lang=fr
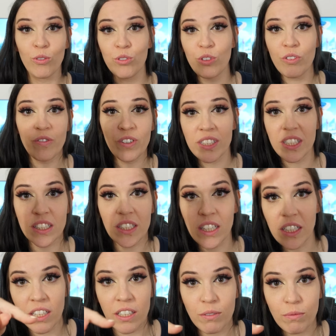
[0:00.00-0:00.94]
On te voit,
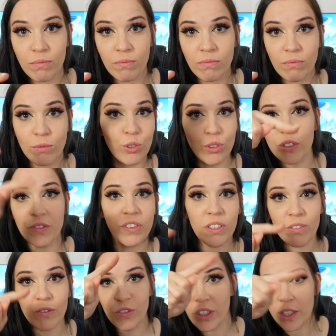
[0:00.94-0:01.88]
Tartaglia. On te
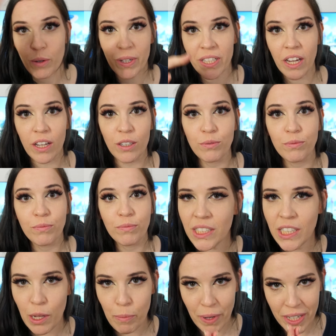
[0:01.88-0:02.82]
voit, on voit ta bannière.
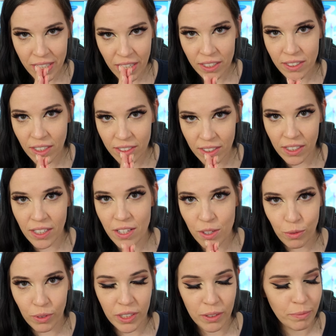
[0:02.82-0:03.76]
La bannière
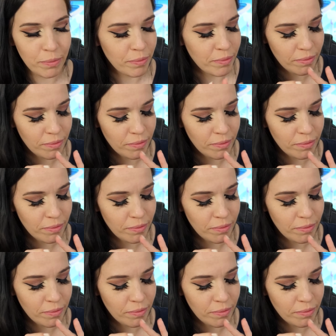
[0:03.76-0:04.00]
Tartaglia Zongli.